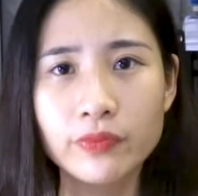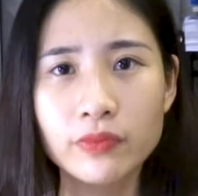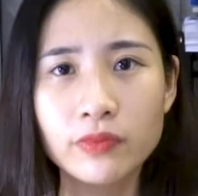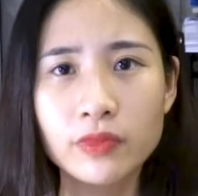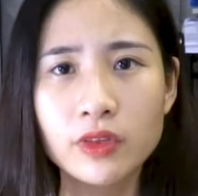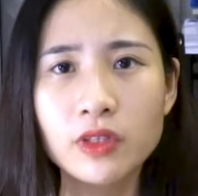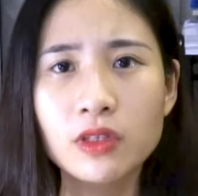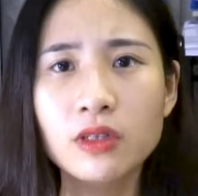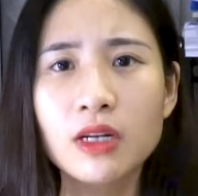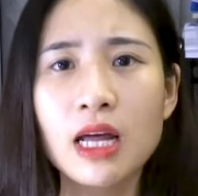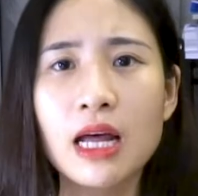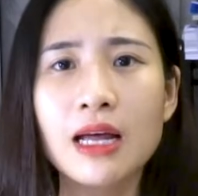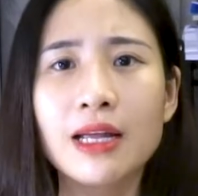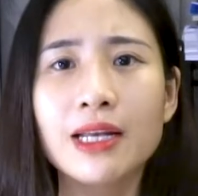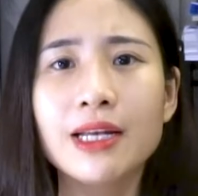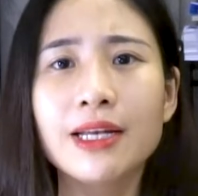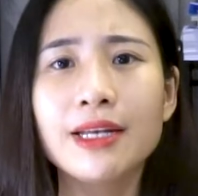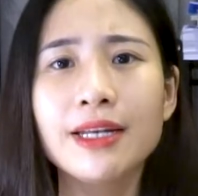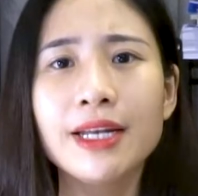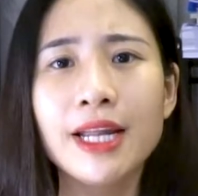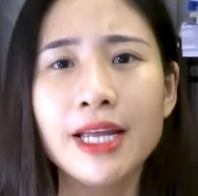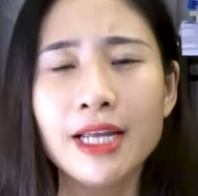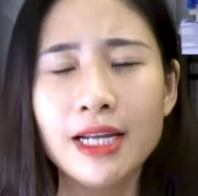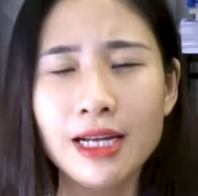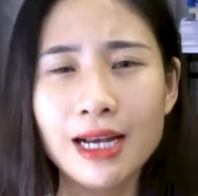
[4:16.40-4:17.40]
tức là
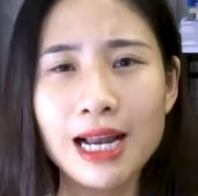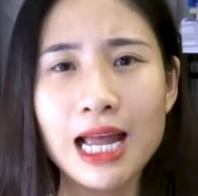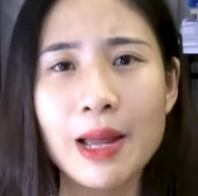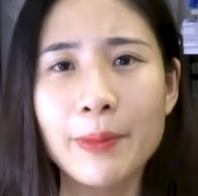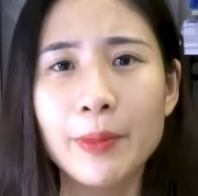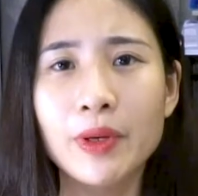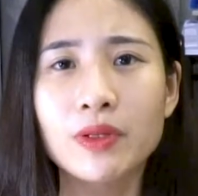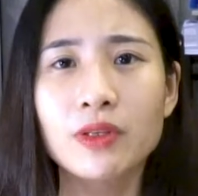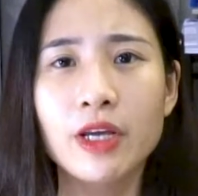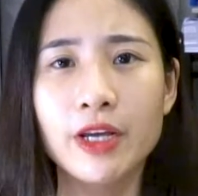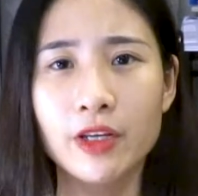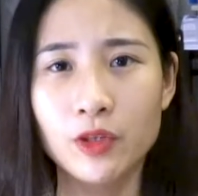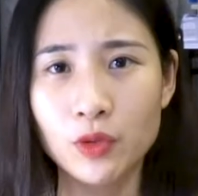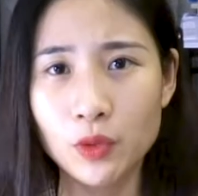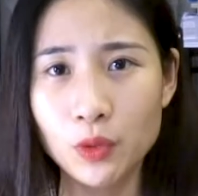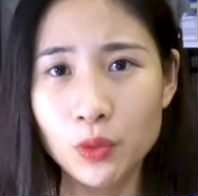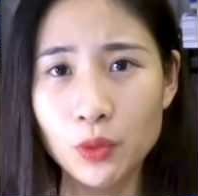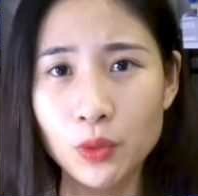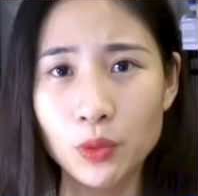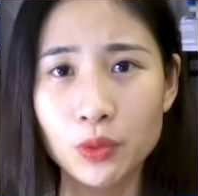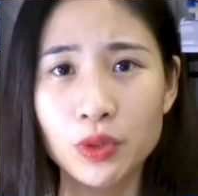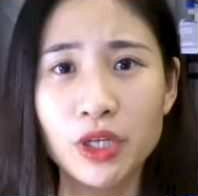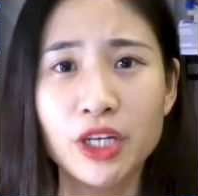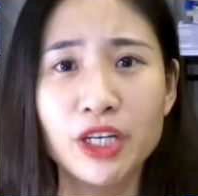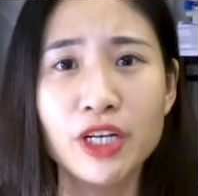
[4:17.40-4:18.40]
để làm được thầy
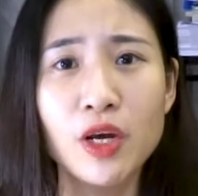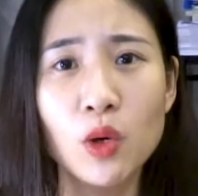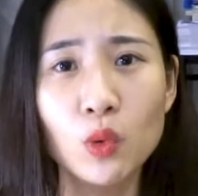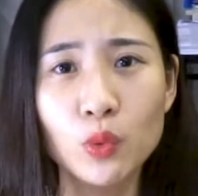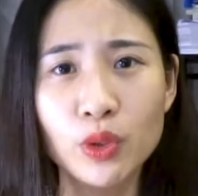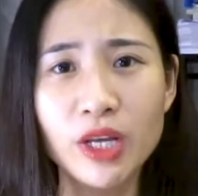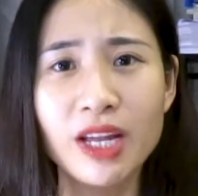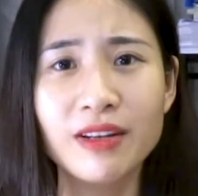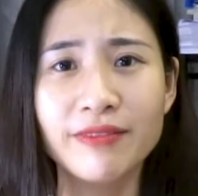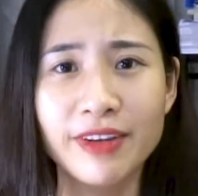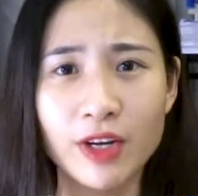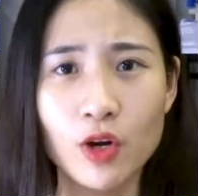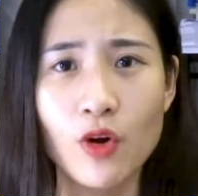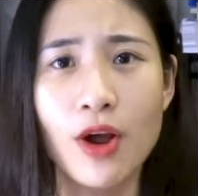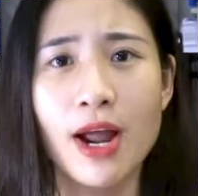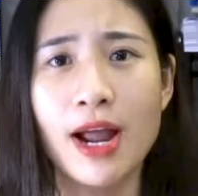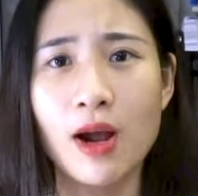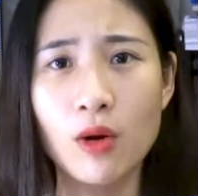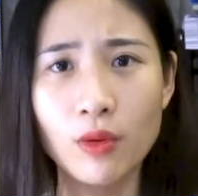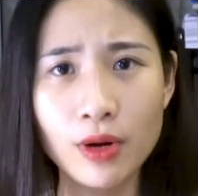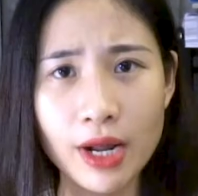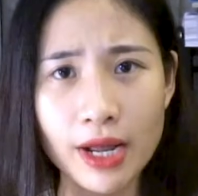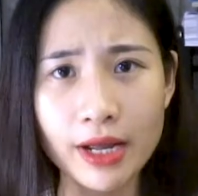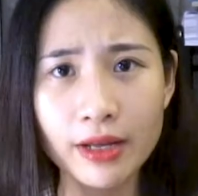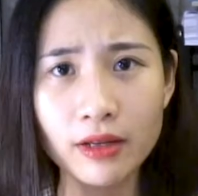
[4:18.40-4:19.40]
tu thì đầu tiên phải có
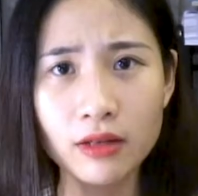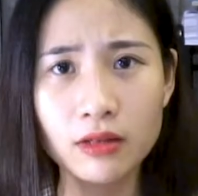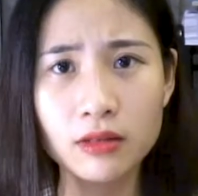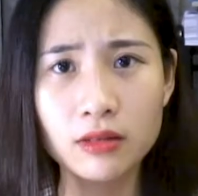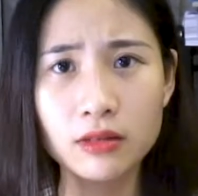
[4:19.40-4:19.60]
áo đã